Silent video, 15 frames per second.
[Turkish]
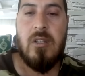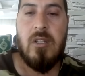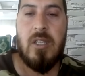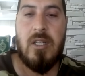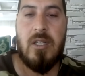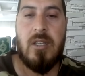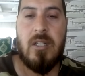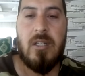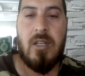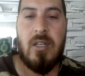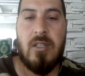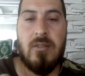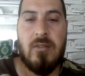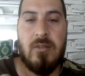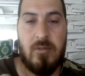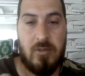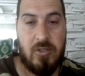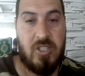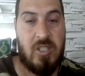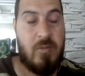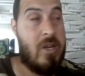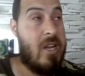Ee,
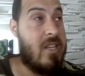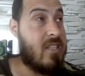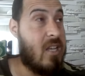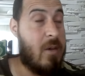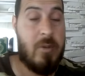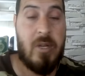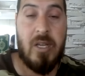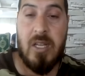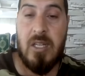Gmail hesabına